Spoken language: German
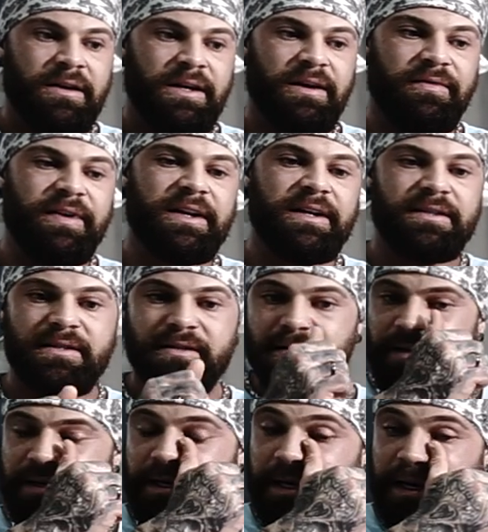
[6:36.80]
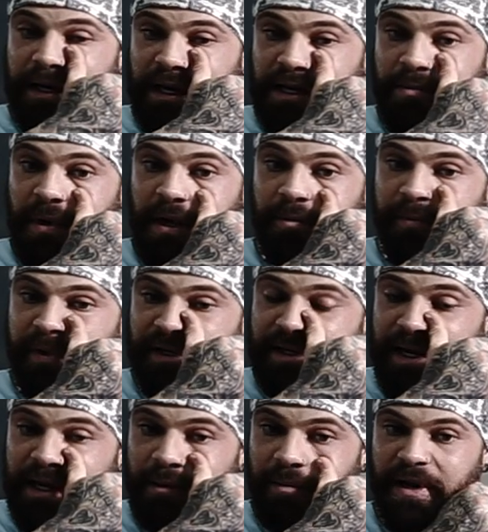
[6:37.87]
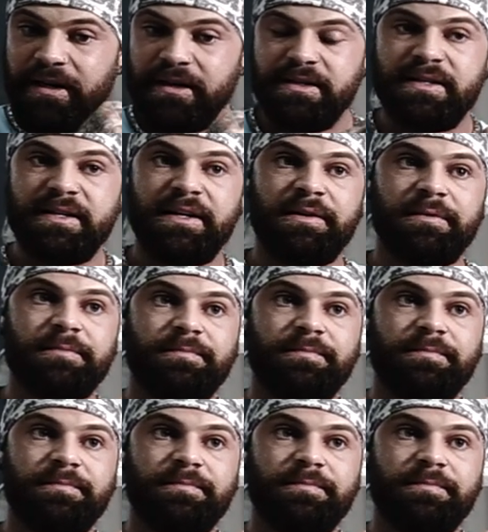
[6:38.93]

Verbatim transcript: Ihr werdet hier gleich mal ein Bild eingeblendet sehen,